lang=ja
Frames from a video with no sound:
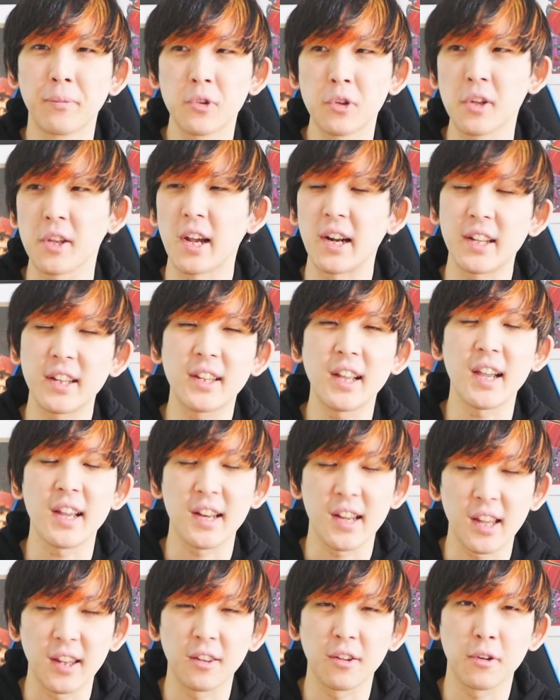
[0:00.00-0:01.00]
ちょっとやりた
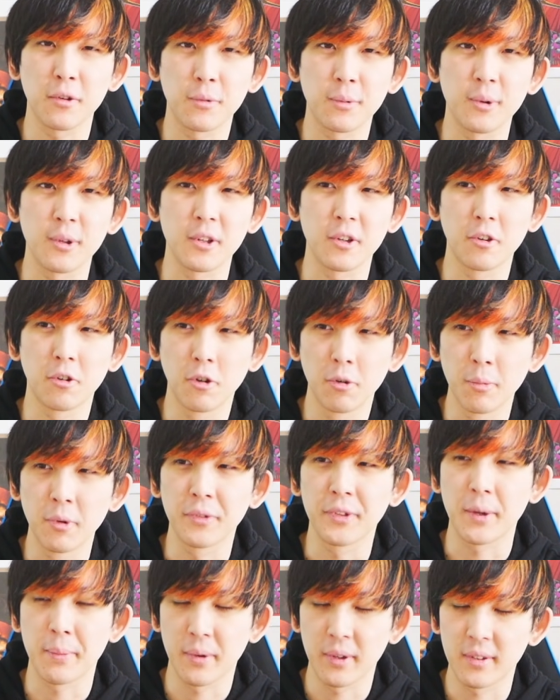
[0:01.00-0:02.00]
いなっていう風に
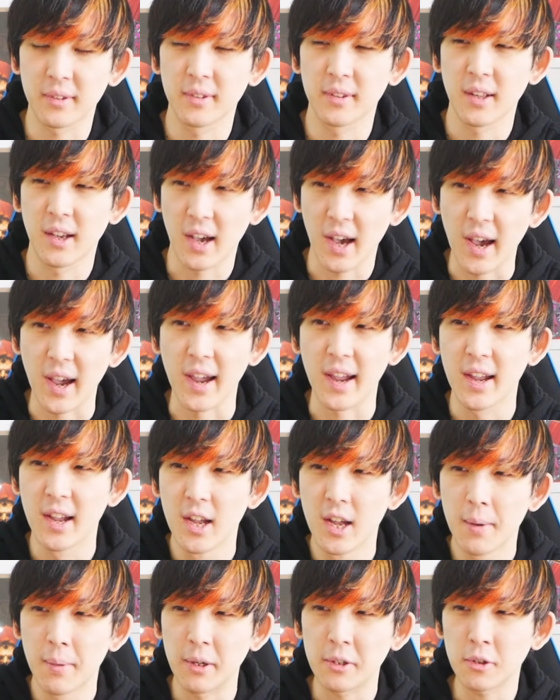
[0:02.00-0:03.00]
思ってます。はい。
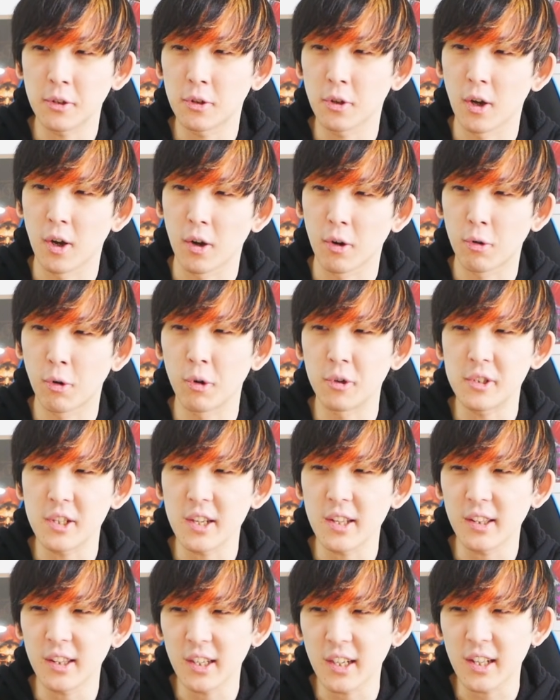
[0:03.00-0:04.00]
まあ、ちょっと個
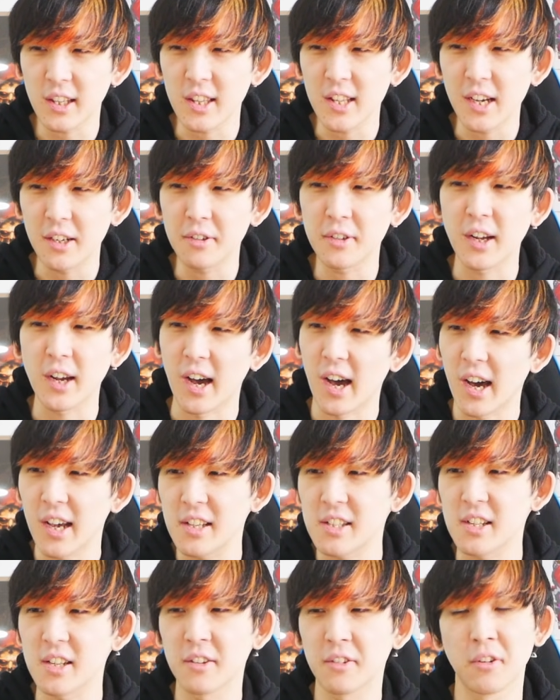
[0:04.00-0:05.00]
人的にやるか
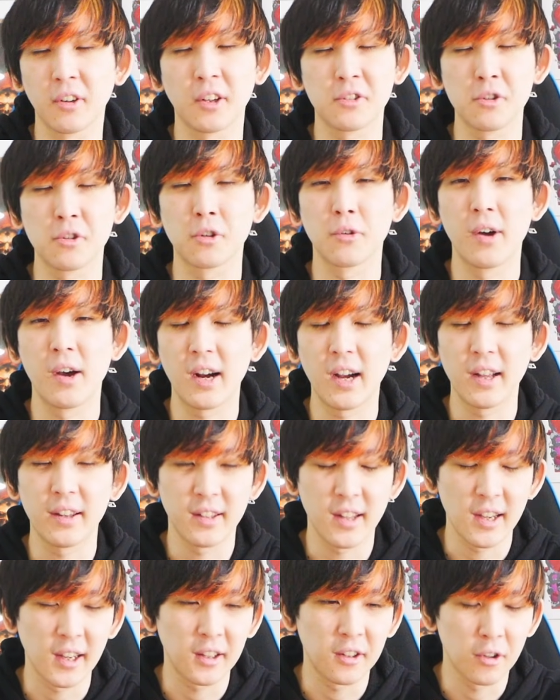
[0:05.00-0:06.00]
配信するかちょっとわか
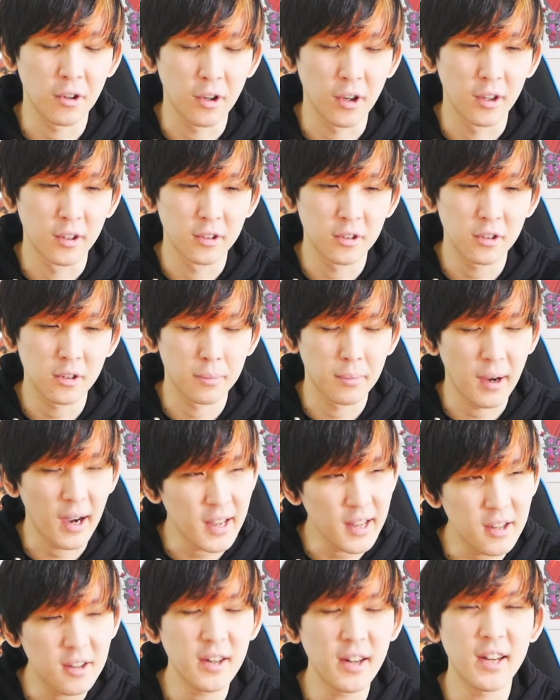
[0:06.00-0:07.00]
んないけど、ちょっと
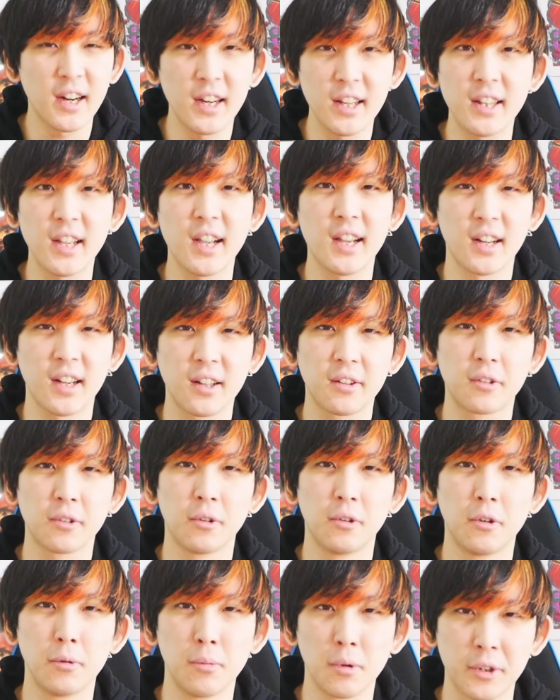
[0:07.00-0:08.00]
マイクラやりたいなと
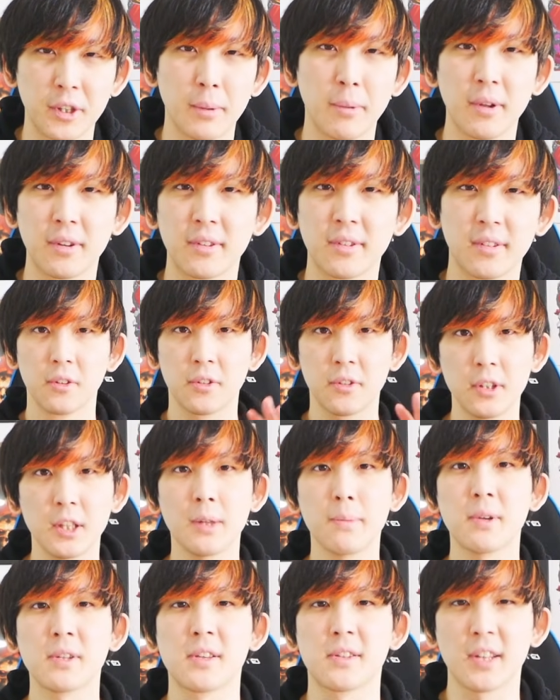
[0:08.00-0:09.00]
思ってます。続
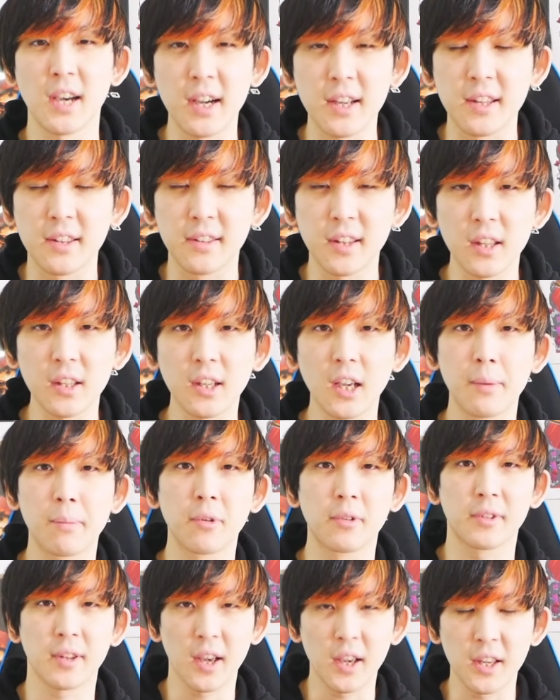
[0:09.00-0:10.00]
きましてさんい、前回
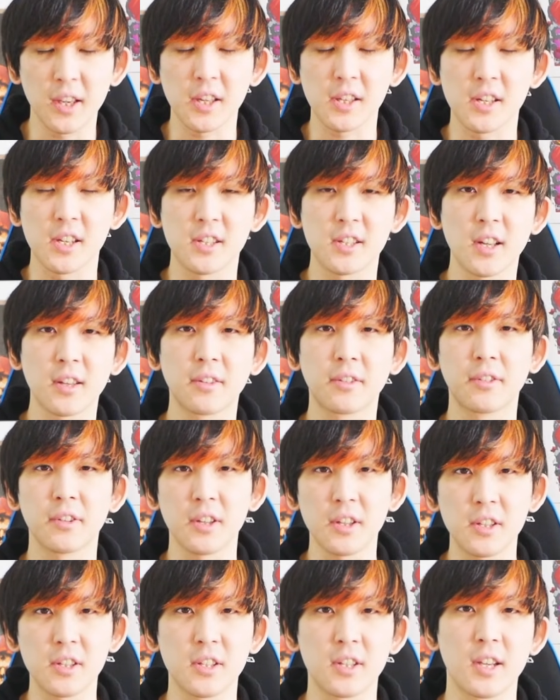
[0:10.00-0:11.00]
もさんいでした
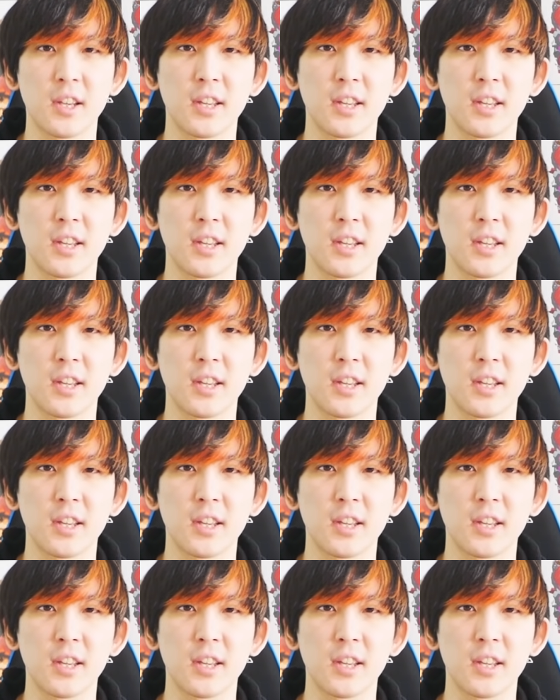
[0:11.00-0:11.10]
スイッチ、